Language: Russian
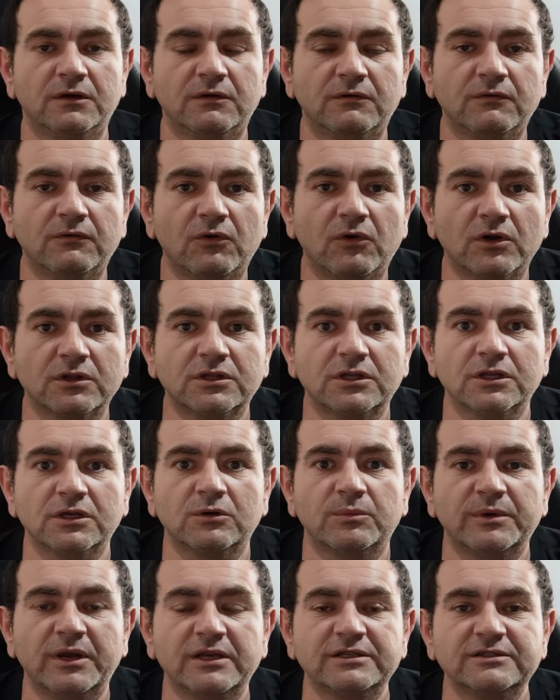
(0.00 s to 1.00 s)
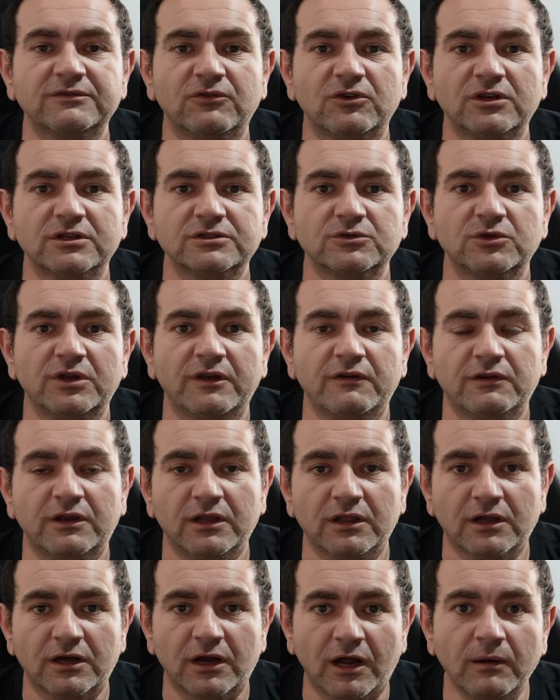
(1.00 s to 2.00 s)
Вот, э, у меня сегодня 109
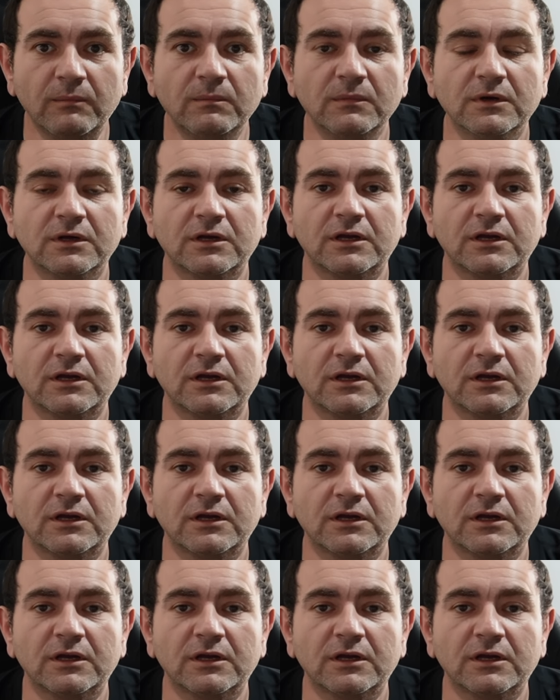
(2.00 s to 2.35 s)
килограмм.